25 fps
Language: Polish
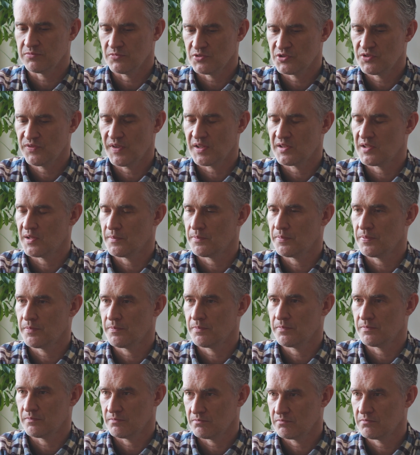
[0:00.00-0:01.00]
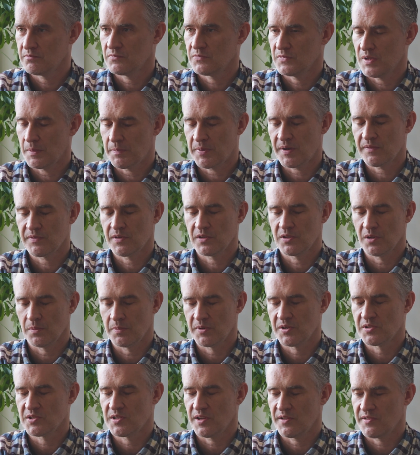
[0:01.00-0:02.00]
Świetnie, naprawdę
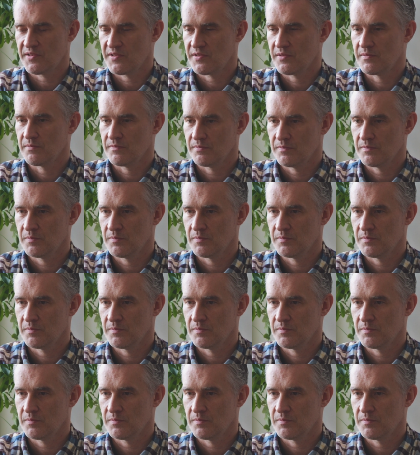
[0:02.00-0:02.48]
dobry czas.